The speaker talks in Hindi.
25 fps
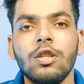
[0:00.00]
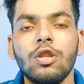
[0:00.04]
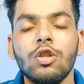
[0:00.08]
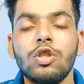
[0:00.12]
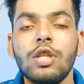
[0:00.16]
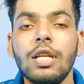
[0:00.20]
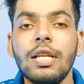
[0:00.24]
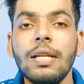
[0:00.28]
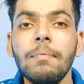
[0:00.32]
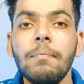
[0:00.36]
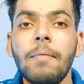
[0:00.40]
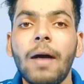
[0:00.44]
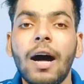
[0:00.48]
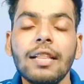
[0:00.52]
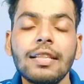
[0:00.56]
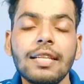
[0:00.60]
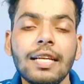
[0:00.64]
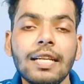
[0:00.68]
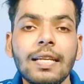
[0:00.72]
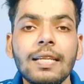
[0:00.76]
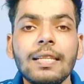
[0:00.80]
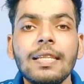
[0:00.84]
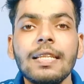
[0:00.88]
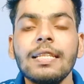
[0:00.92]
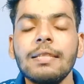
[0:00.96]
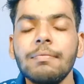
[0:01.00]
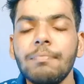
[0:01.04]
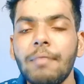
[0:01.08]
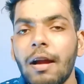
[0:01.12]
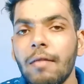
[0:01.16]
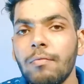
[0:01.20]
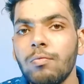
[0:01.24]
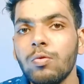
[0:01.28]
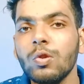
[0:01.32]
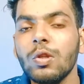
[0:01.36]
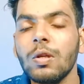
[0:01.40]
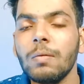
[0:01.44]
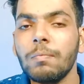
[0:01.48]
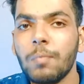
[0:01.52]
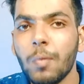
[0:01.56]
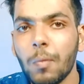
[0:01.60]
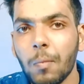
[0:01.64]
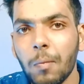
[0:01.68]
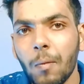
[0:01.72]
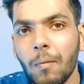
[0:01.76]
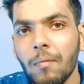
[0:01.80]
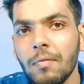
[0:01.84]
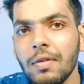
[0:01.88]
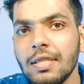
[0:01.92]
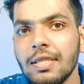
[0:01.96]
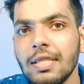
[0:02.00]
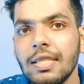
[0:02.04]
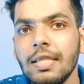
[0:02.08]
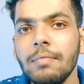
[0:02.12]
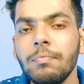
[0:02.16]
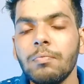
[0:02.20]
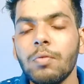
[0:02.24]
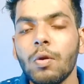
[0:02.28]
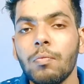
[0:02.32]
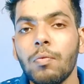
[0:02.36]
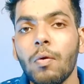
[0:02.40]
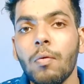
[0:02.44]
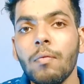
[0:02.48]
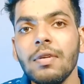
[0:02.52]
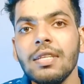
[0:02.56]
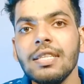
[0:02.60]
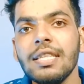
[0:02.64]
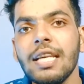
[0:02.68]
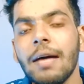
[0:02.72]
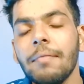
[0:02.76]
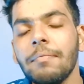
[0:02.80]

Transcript: तो चलिए बात कर लेते हैं स्मार्टफोन के परफॉर्मेंस की परफॉर्मेंस